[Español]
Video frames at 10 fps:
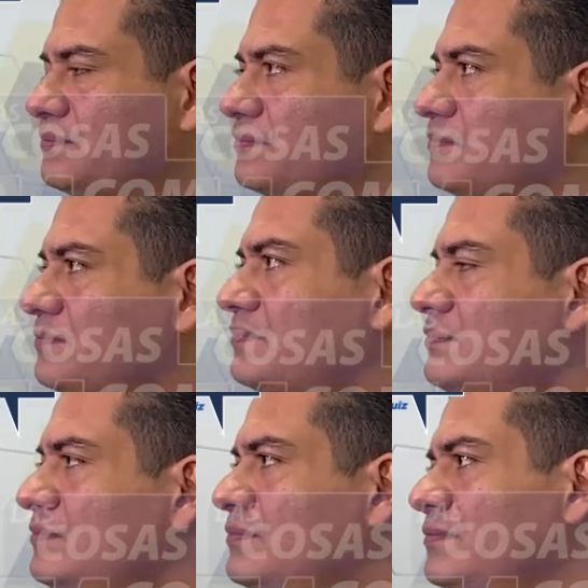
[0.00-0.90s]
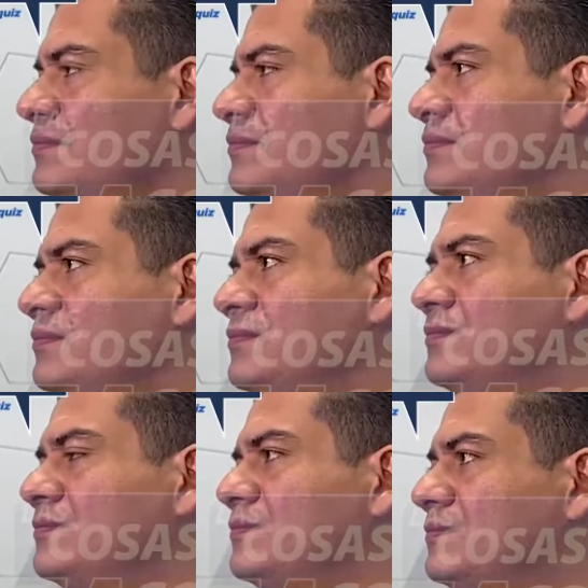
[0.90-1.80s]
ahora viene la,
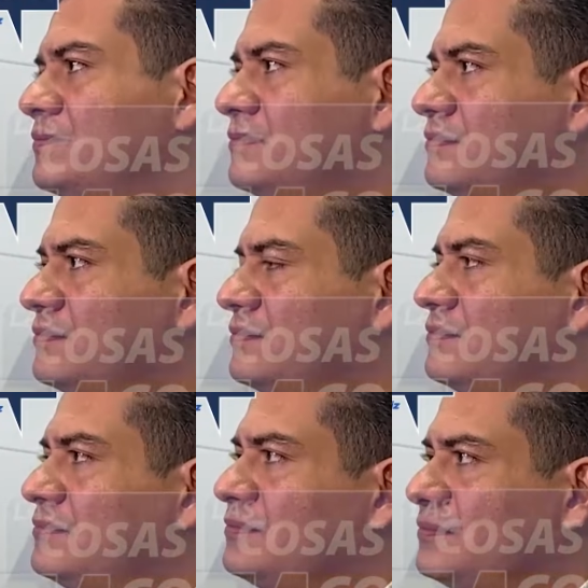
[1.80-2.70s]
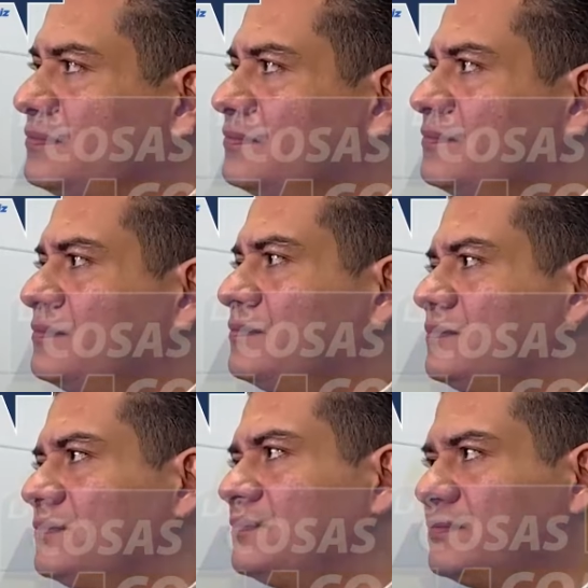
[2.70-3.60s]
la cuestión económica
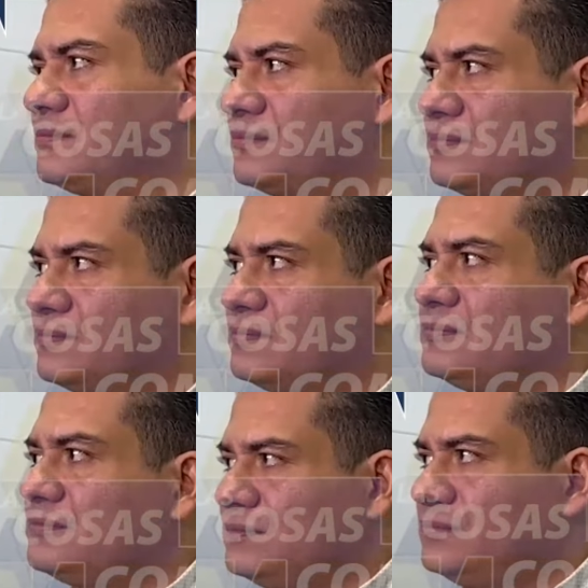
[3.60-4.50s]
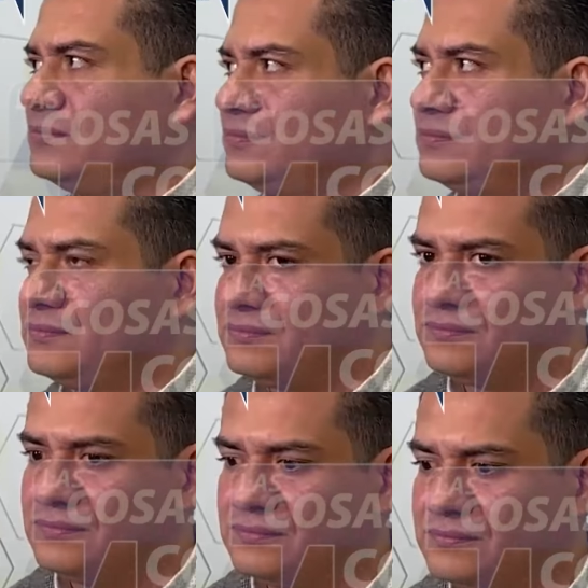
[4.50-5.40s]
a meterle al presidente. Ayer
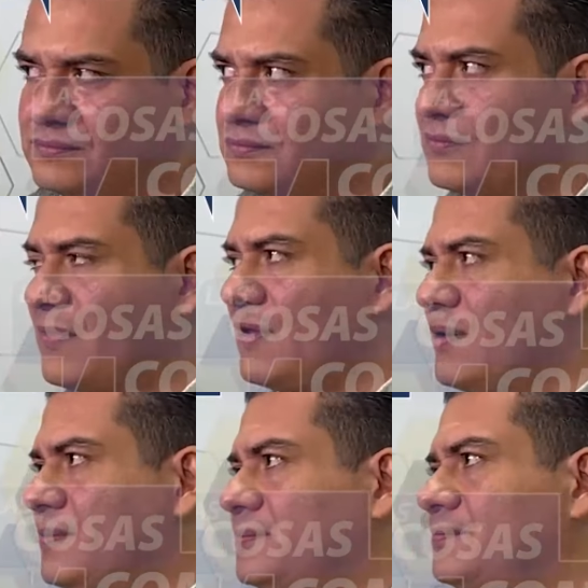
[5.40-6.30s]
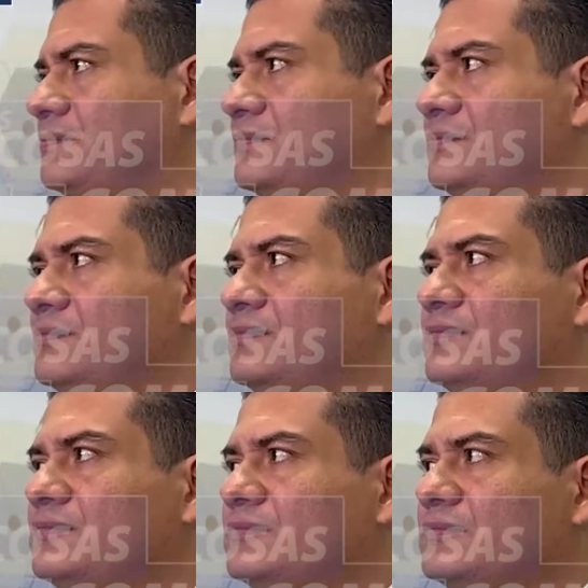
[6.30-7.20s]
Coexport le daba su respaldo al,
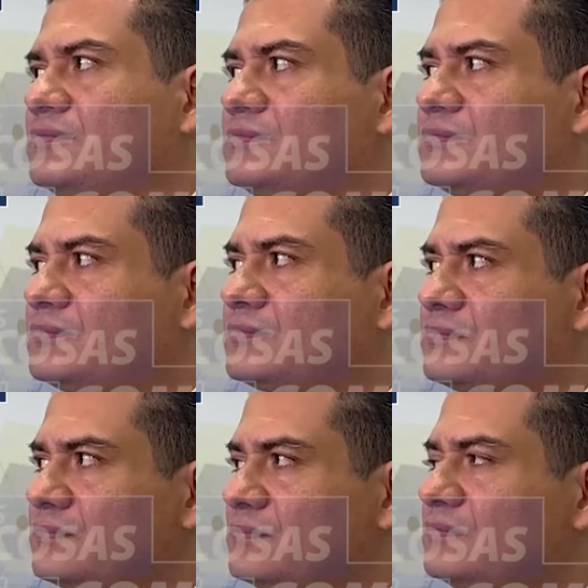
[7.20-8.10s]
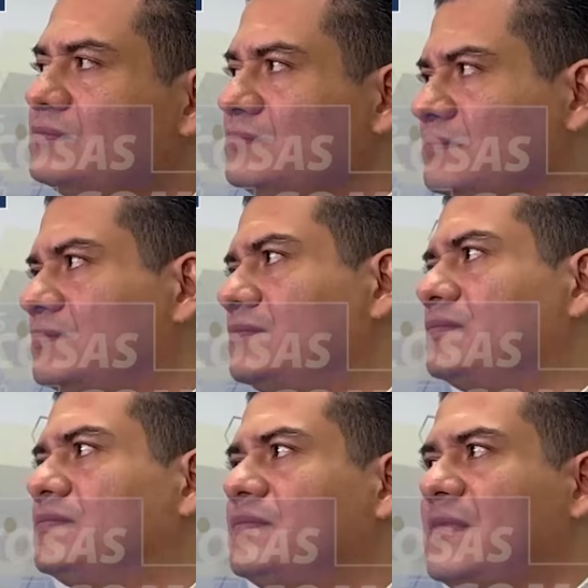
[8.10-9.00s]
presidente en una entrevista
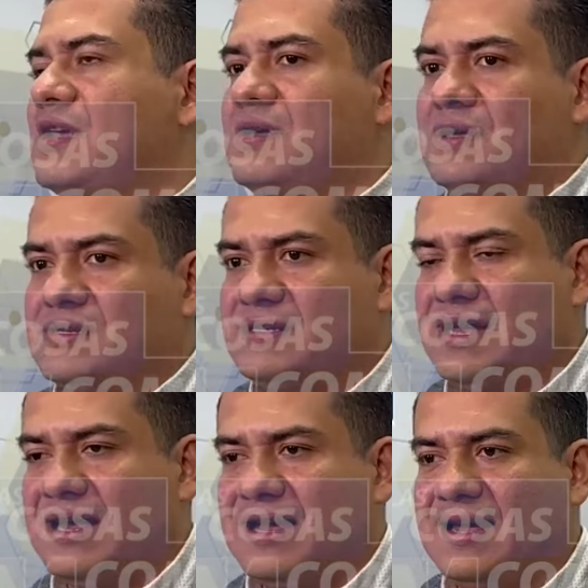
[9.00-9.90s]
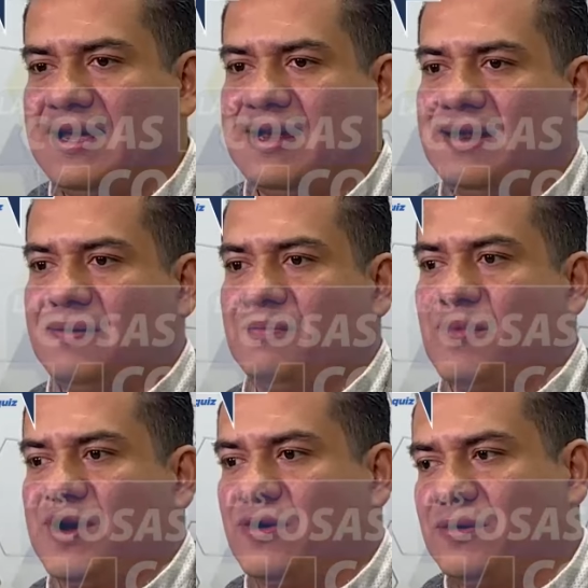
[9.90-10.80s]
que tuvimos con él. Sí,
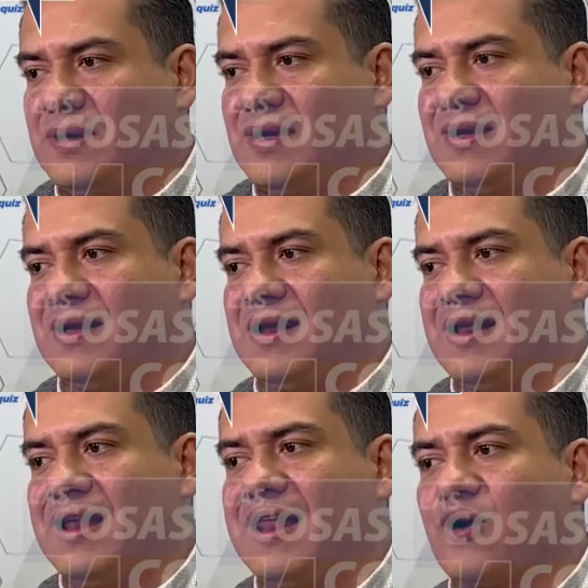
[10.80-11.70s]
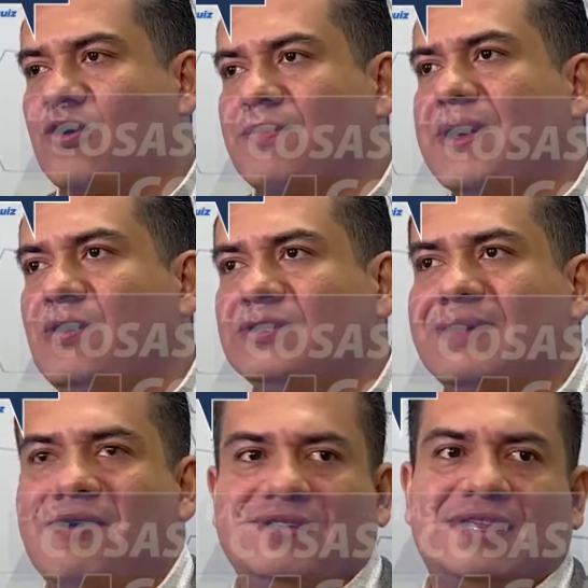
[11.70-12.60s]
bueno, eh, la economía es un
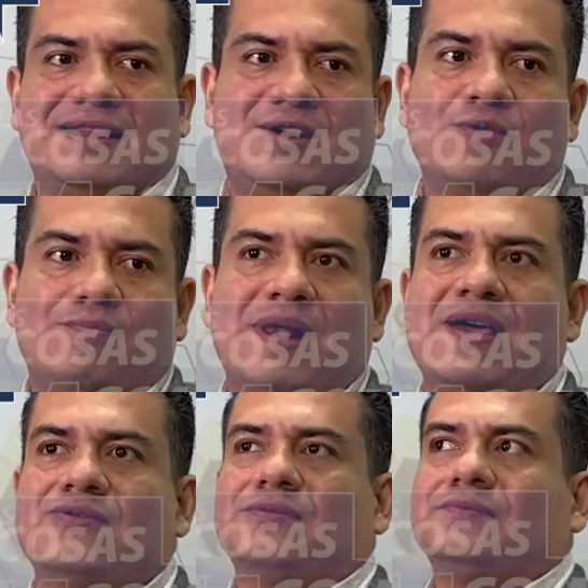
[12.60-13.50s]
tema bastante complejo,